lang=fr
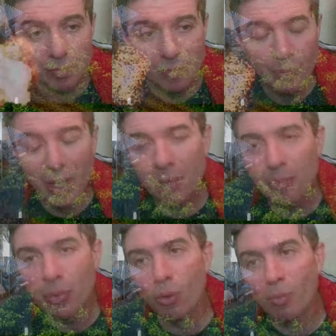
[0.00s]
par
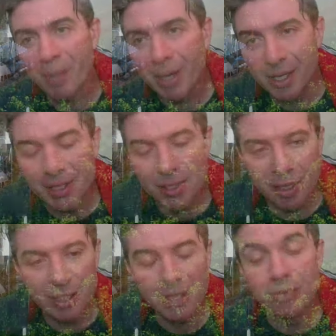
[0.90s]
rapport aux
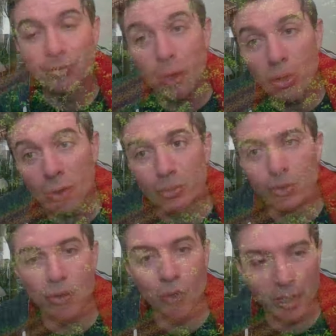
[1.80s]
magasins qui vendent
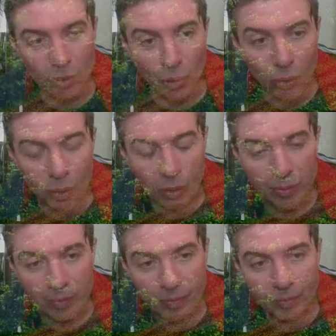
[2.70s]
du rétro,
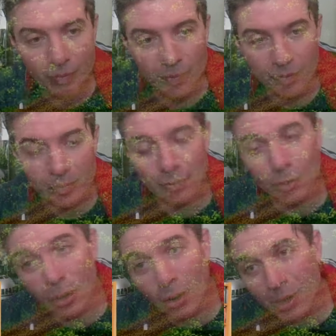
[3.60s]

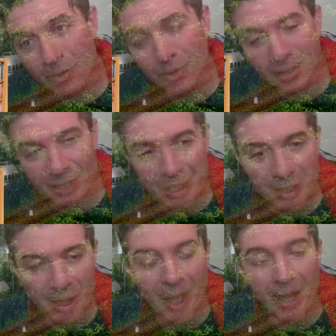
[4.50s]
dans les
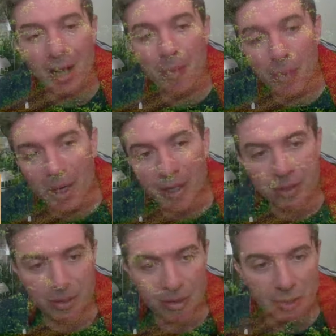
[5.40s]
vitrines, à la
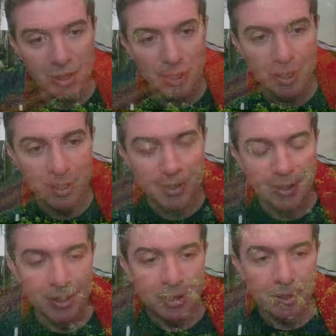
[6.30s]
place,
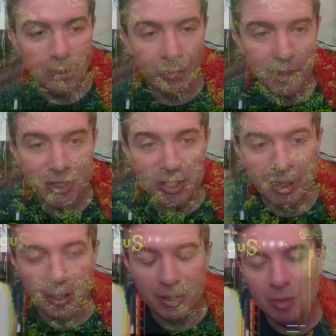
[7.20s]
on va
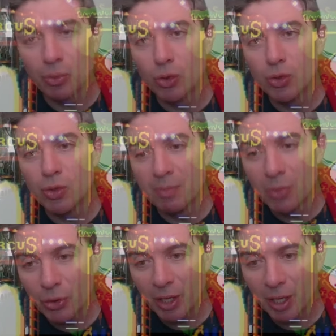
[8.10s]
dire, des produits
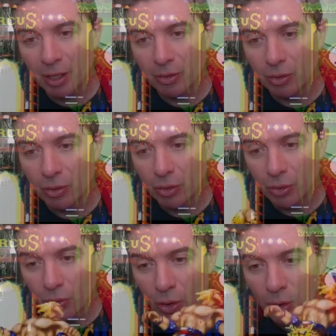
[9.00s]
modernes,
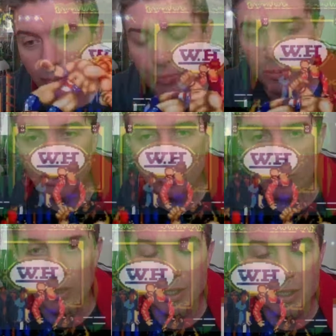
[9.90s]
neufs, euh, qui